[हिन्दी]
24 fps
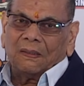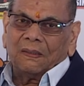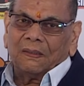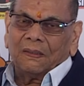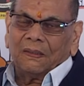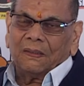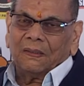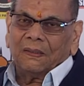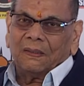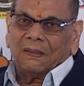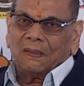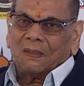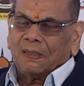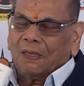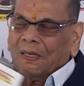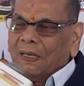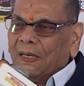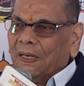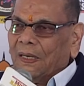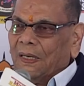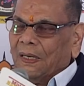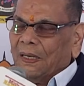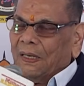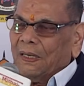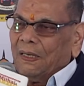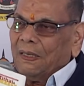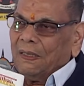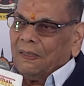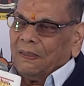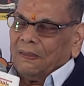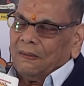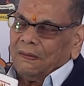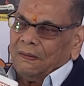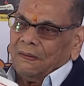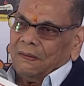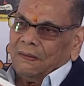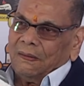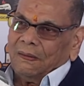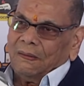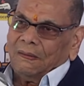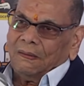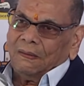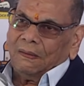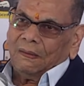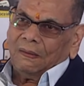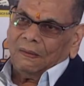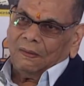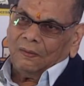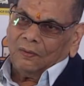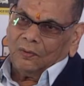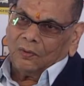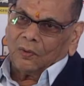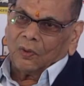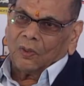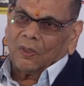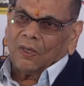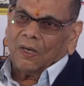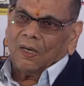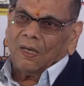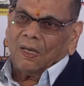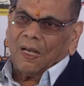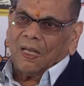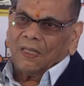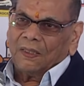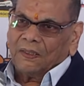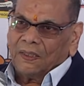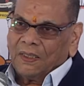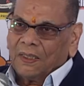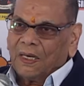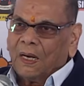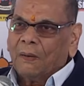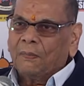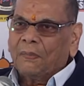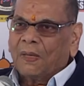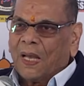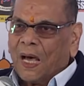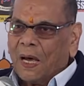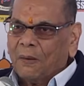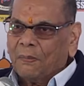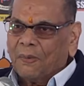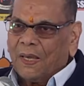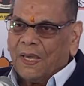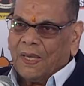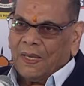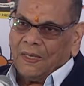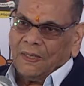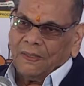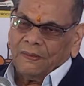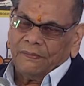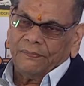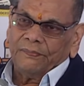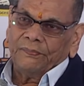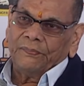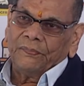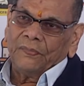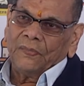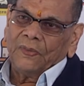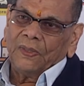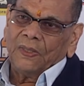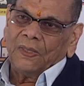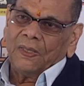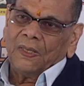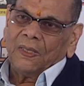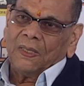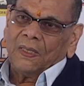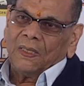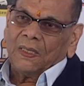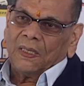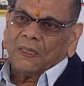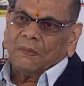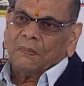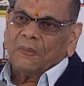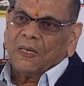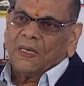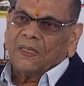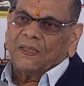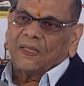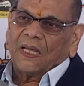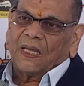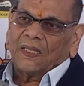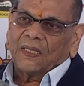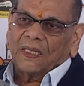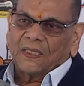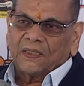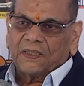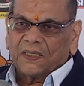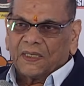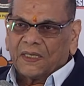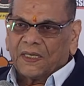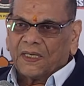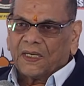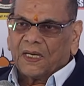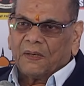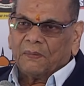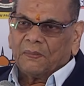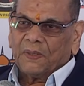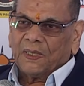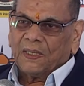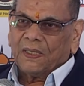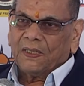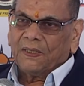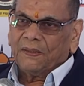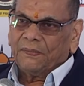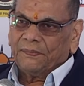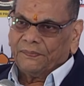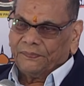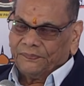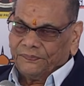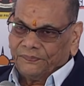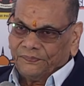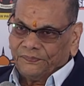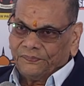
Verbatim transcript: में ये जो हल्दीराम नाम है ये मेरे दादाजी का नाम है